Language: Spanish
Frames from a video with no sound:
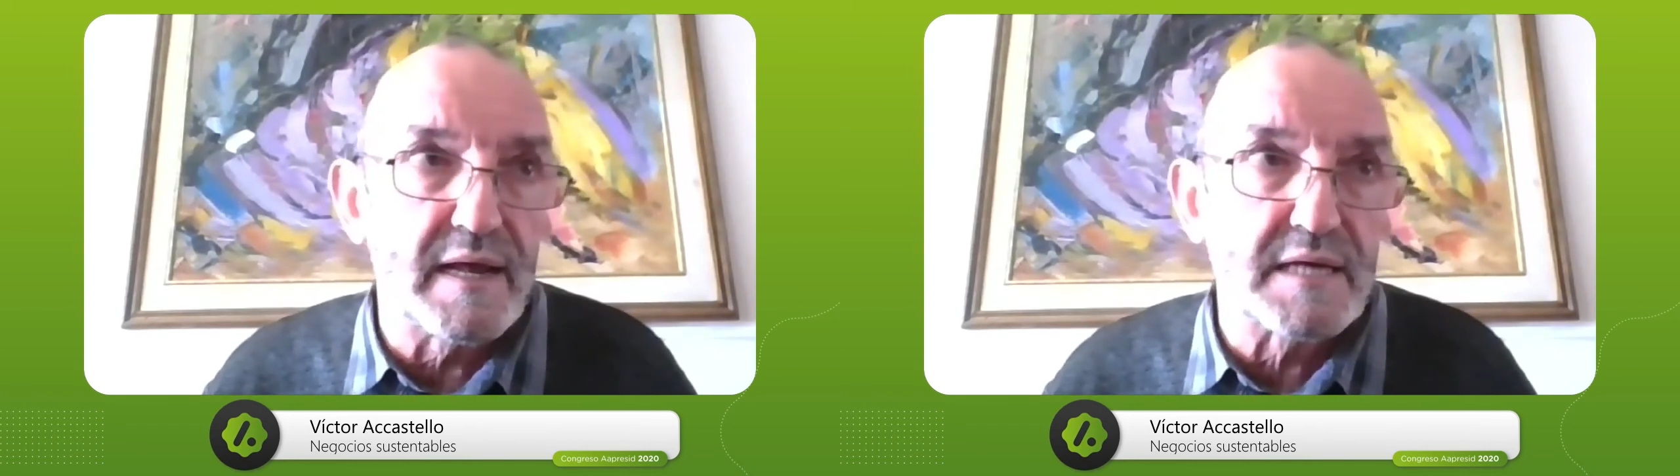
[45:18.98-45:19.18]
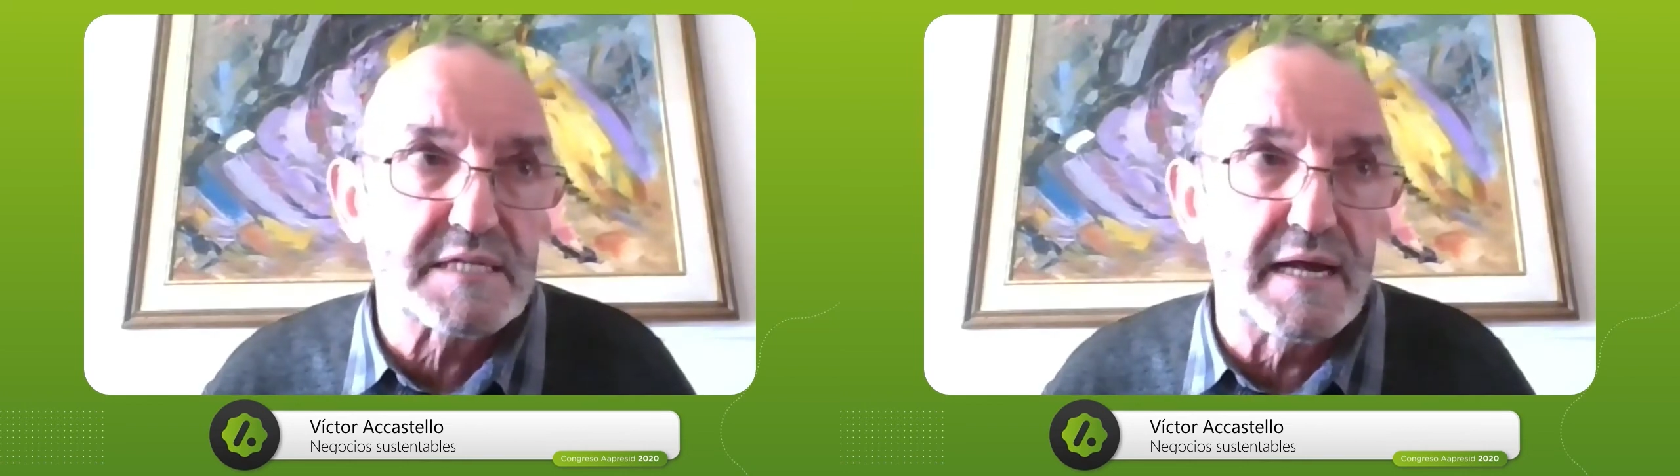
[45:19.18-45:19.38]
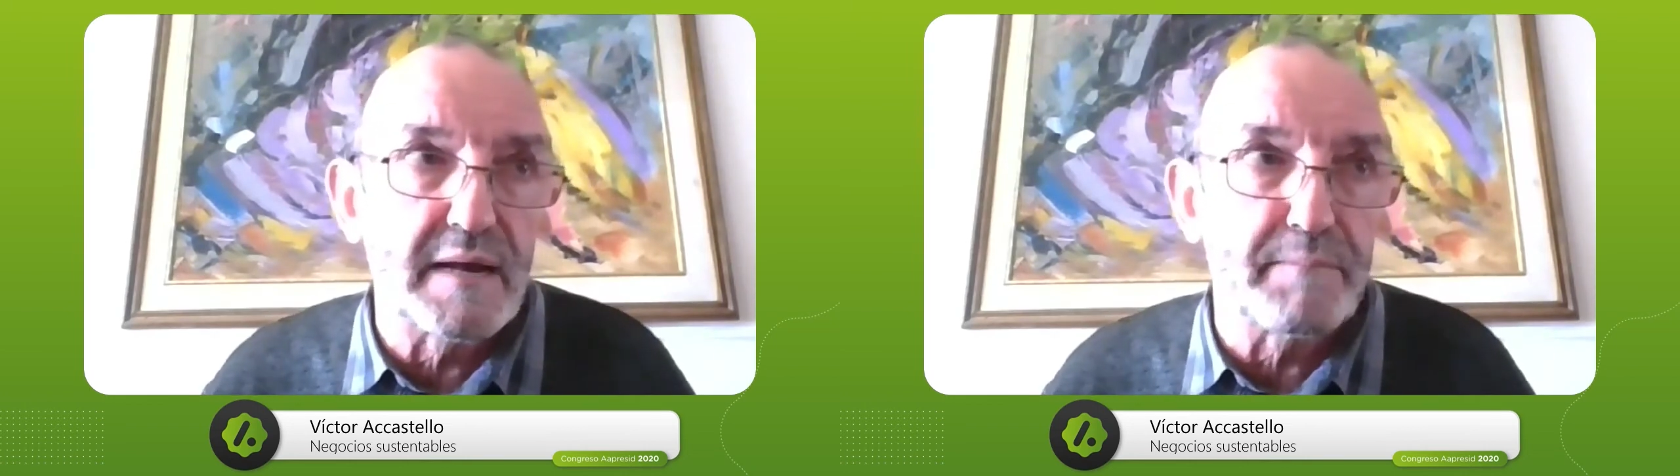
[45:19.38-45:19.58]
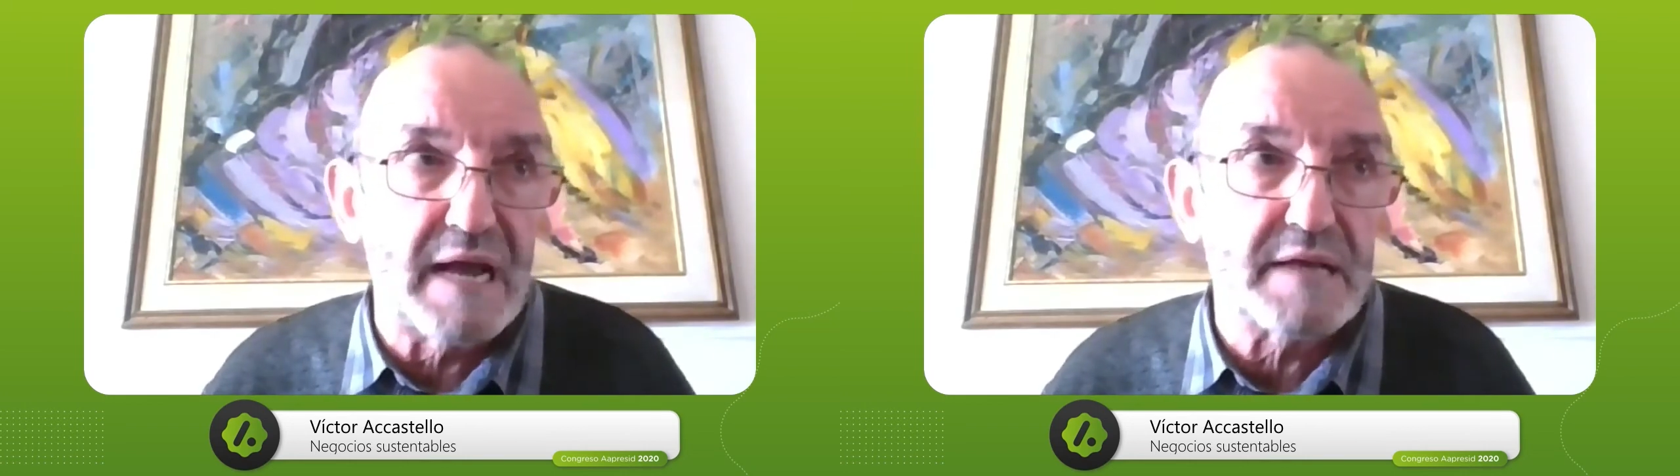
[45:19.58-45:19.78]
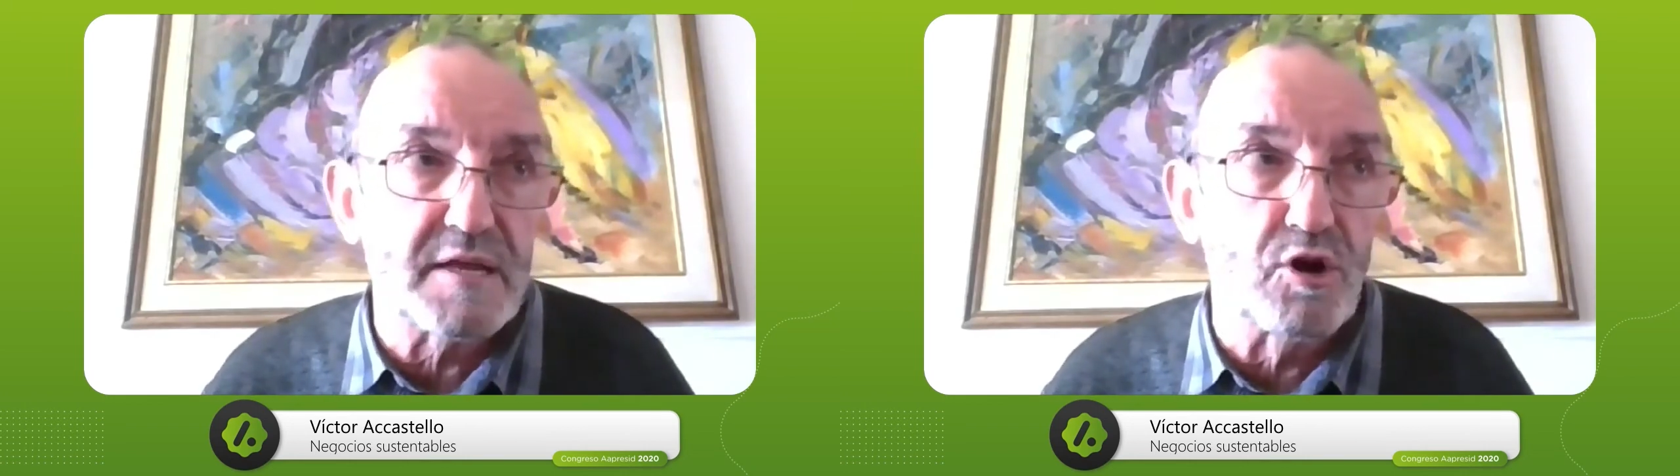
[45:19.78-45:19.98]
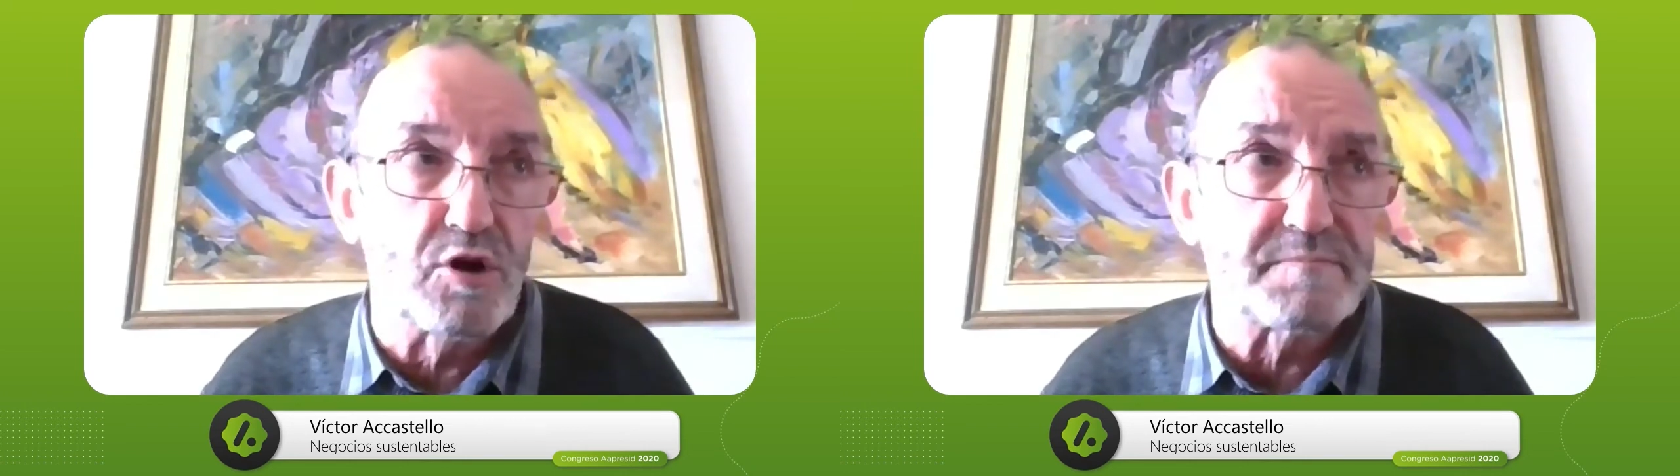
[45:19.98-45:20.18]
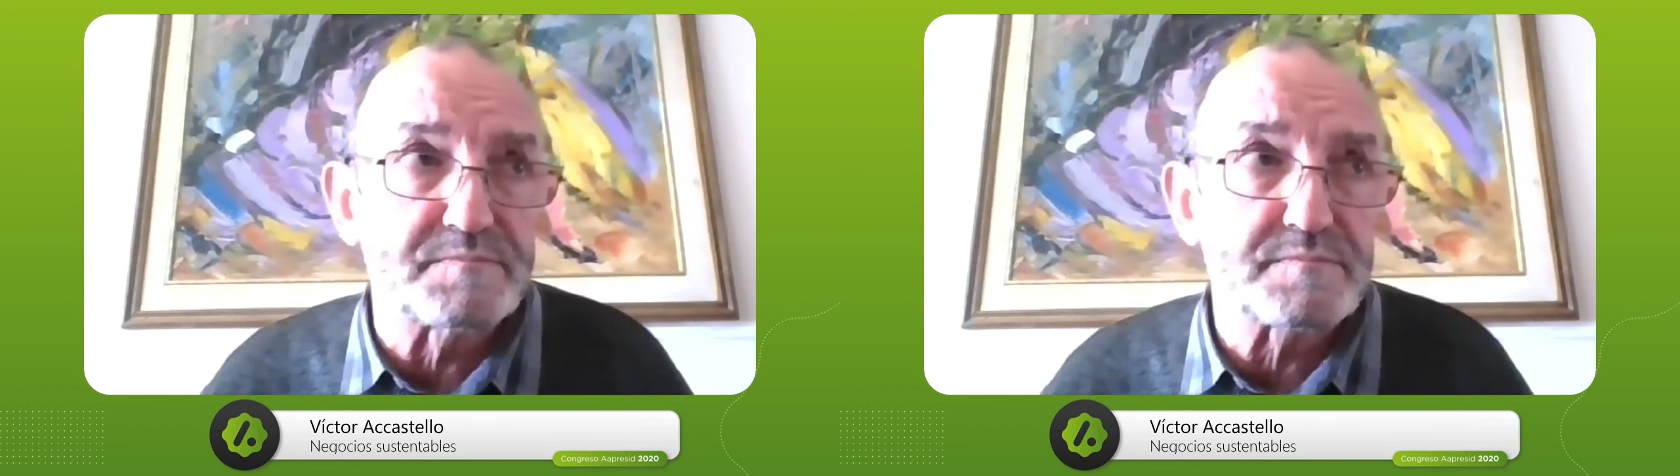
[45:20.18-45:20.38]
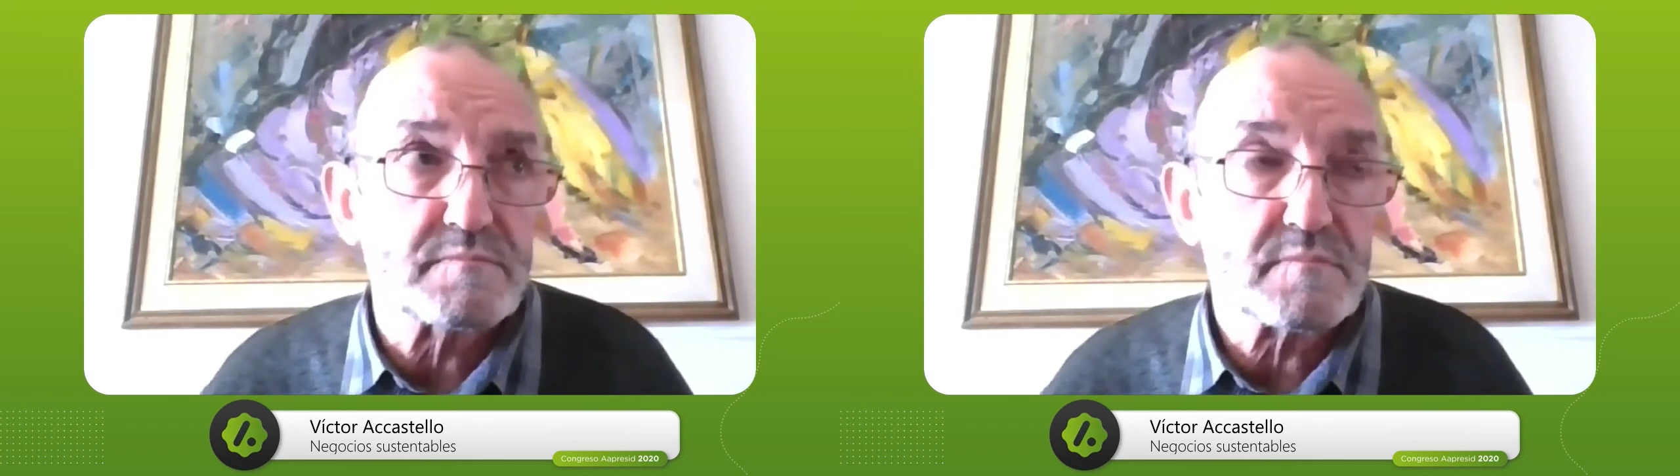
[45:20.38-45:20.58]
ese plástico